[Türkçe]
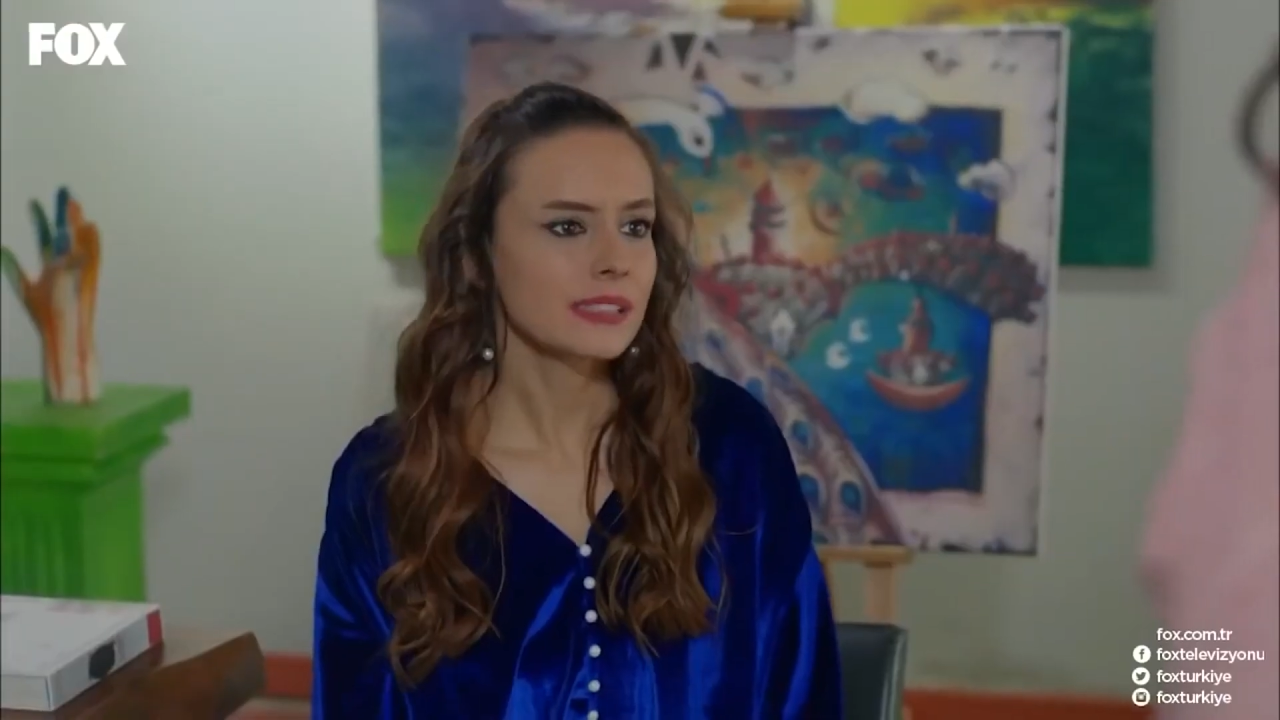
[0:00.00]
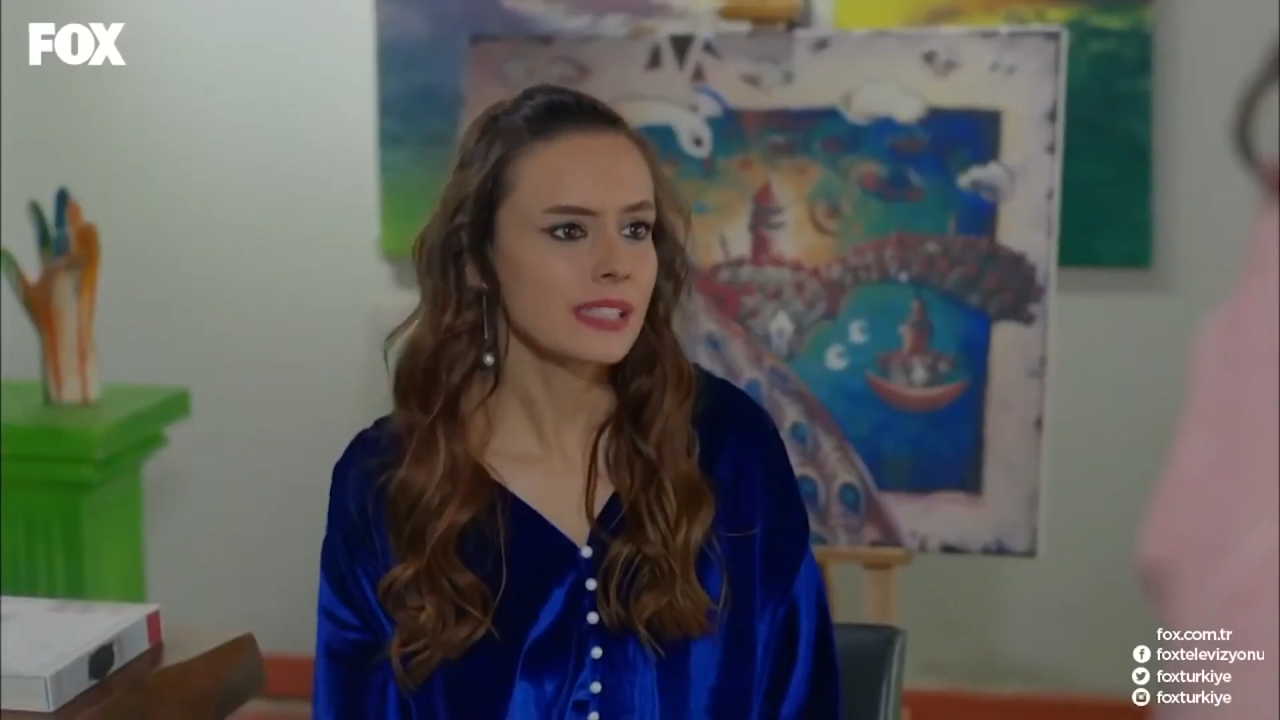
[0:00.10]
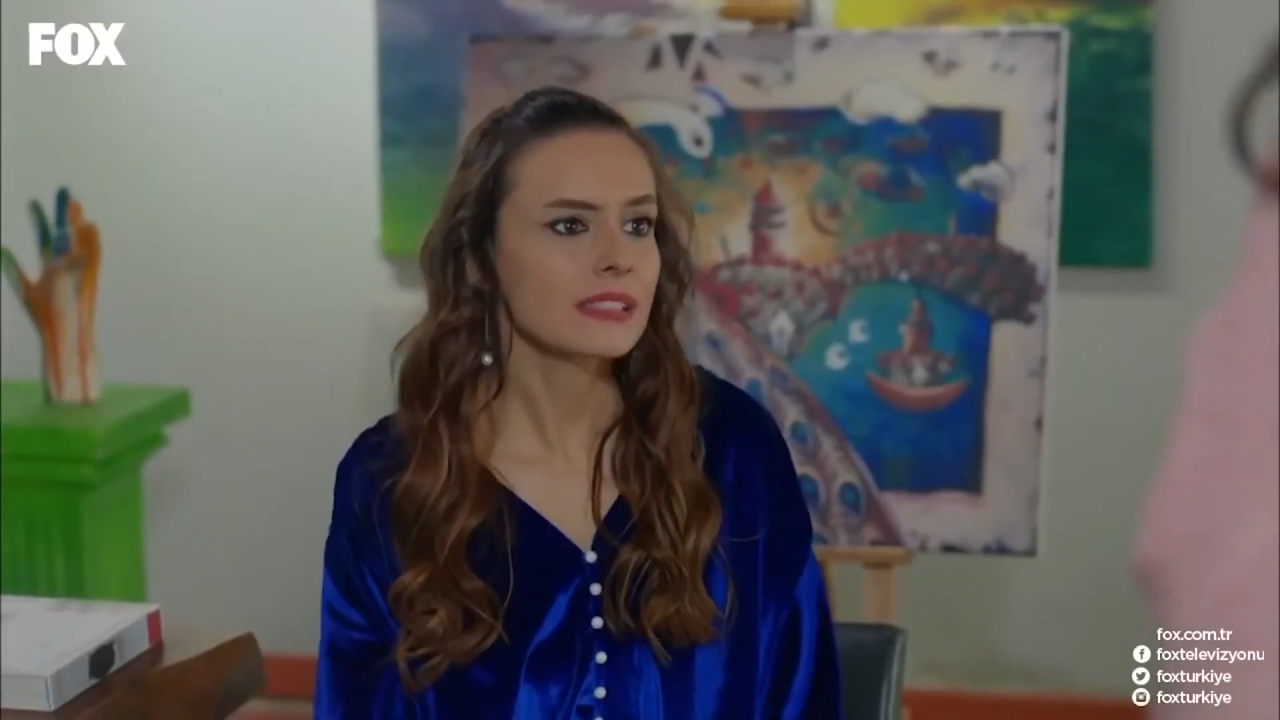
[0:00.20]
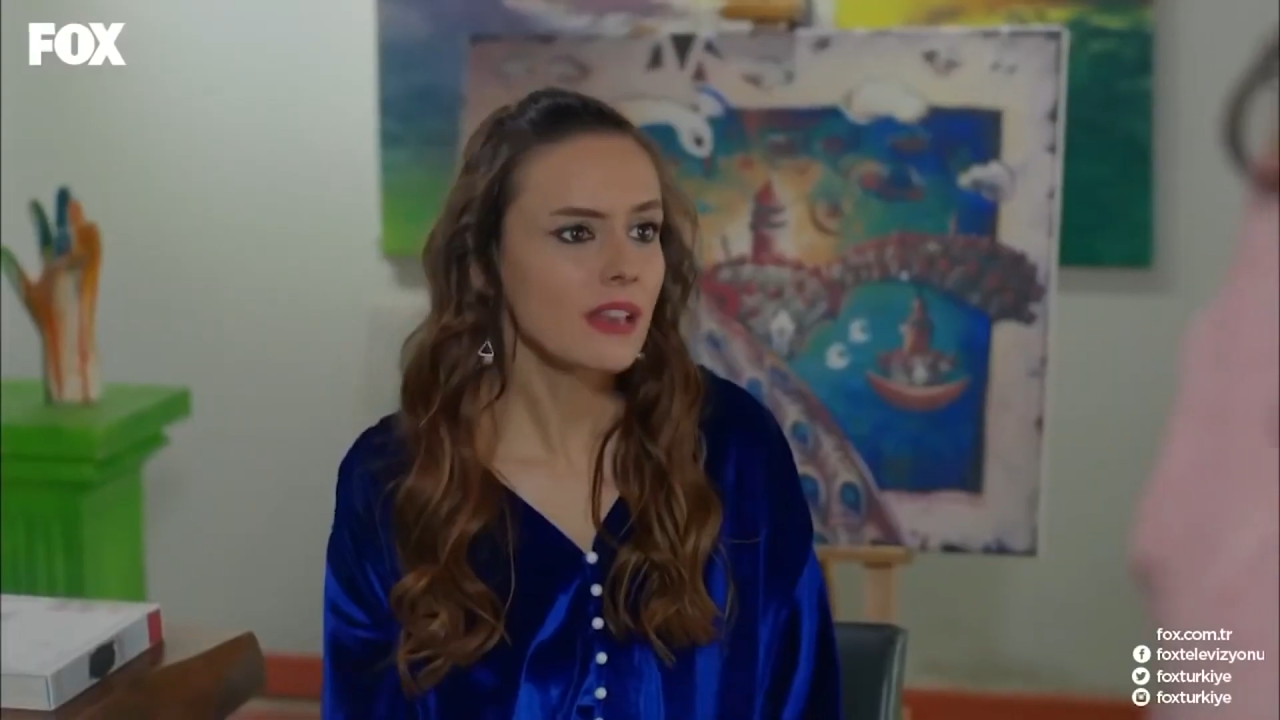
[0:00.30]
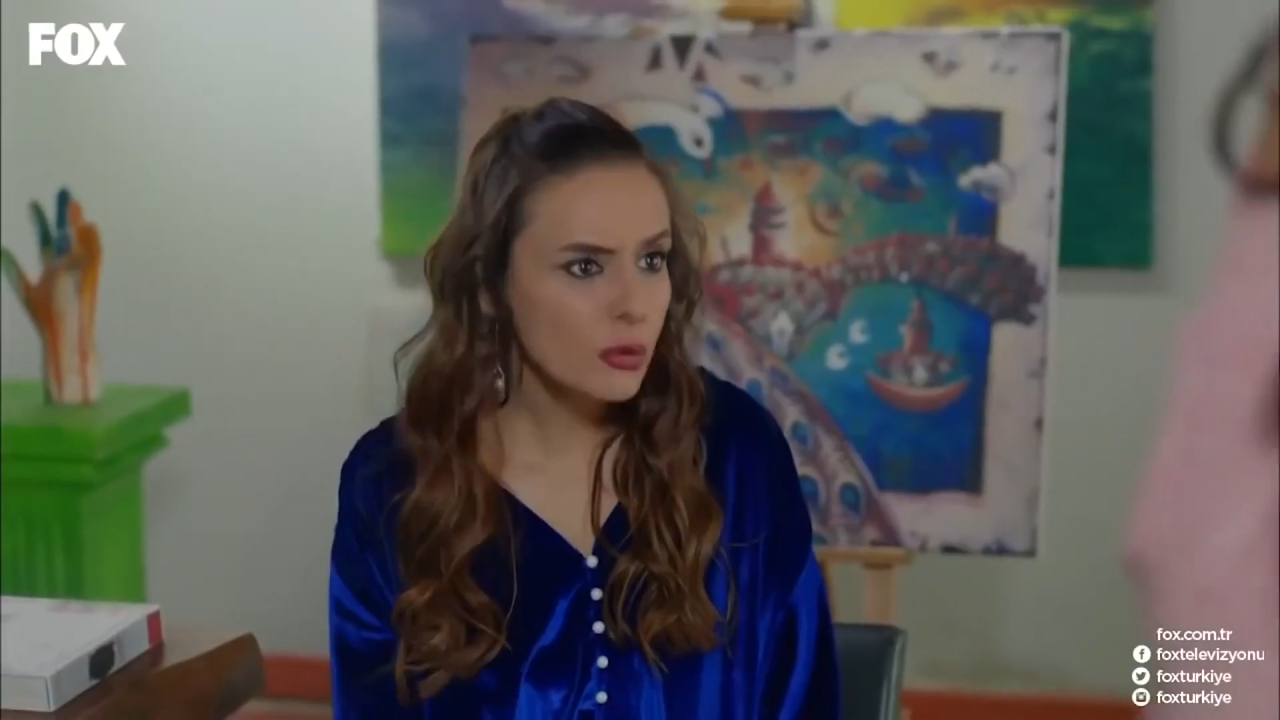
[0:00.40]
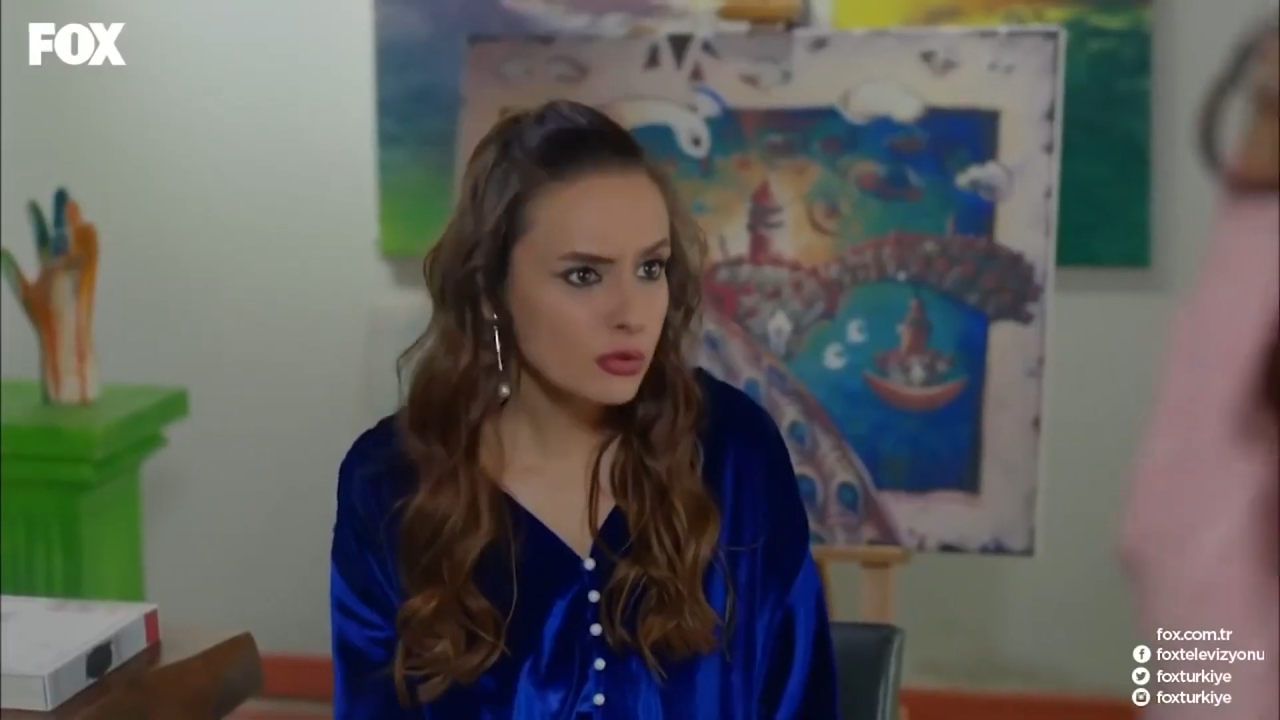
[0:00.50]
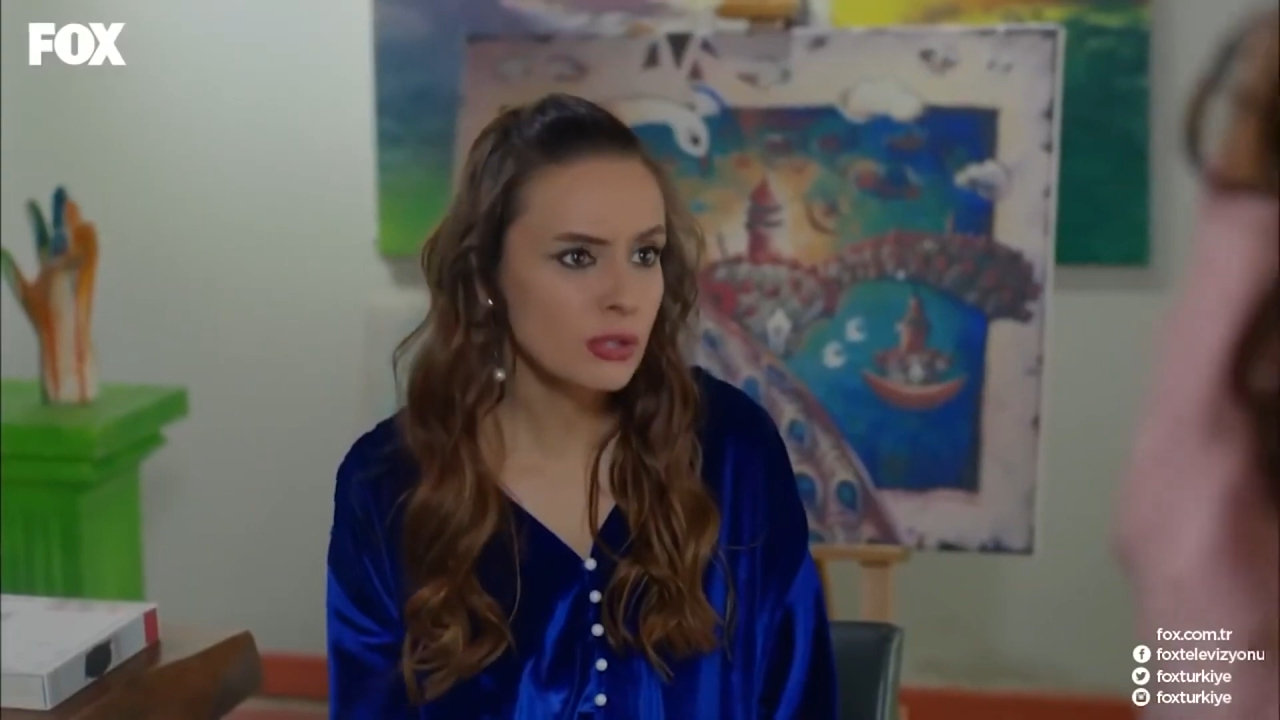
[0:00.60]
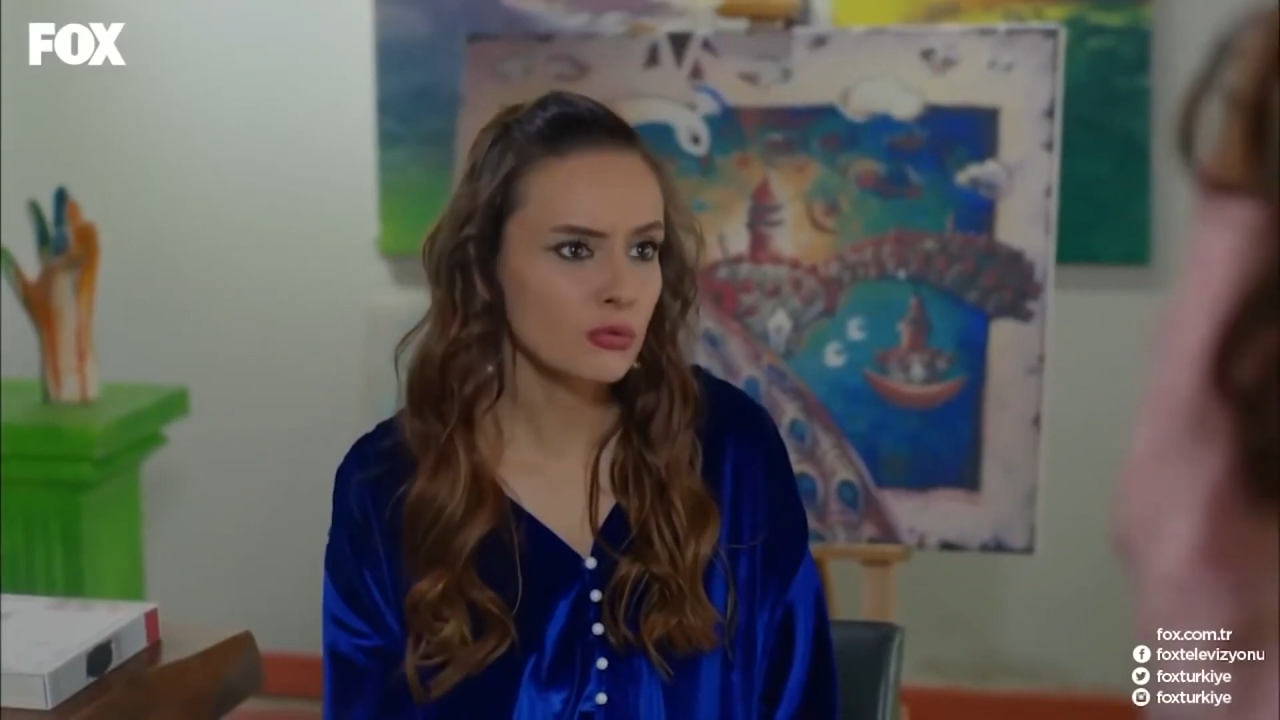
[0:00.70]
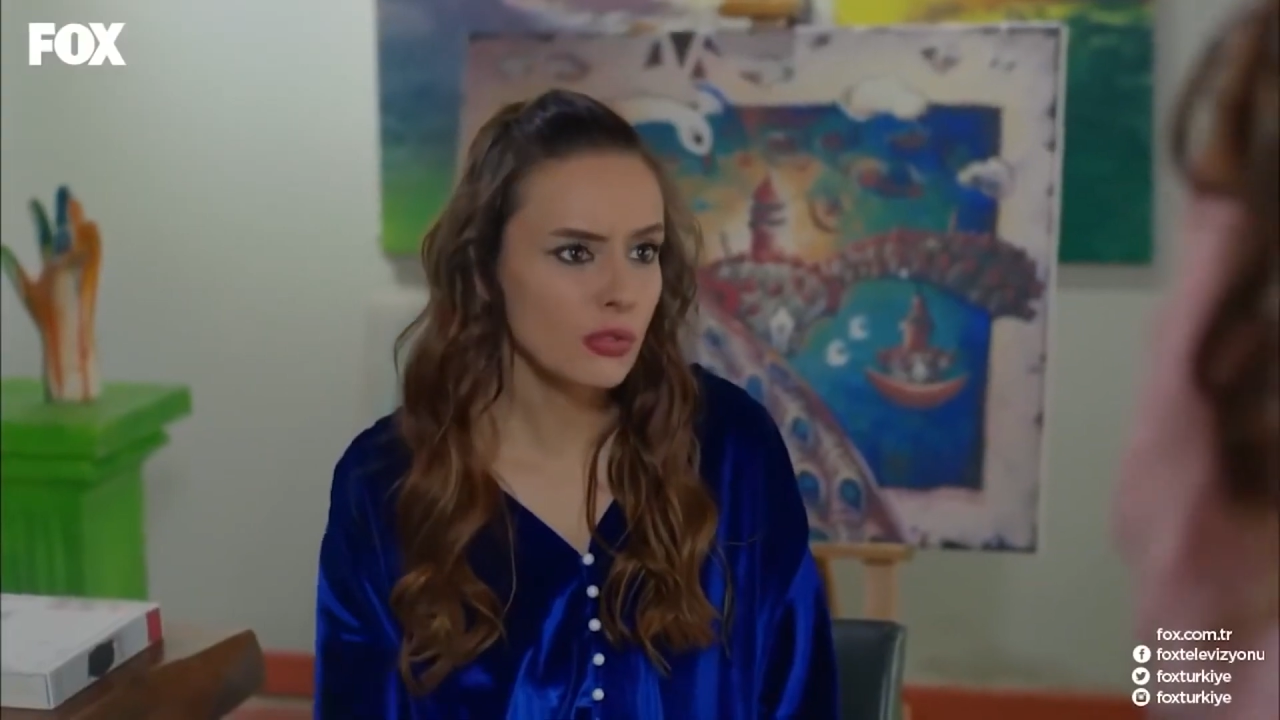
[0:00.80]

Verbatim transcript: Ben seni daha önceden